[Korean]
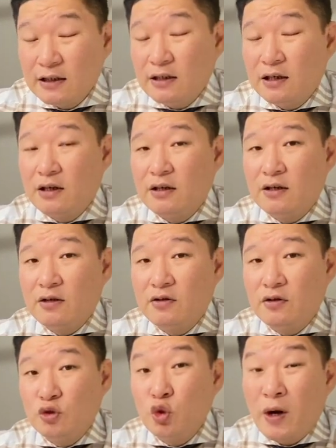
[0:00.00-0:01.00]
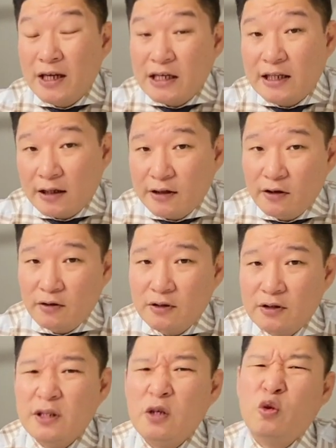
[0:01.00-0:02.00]
어, 떤 조항이긴 한데요
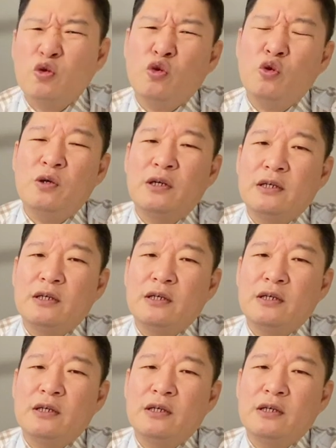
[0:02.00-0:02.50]
근데 이것도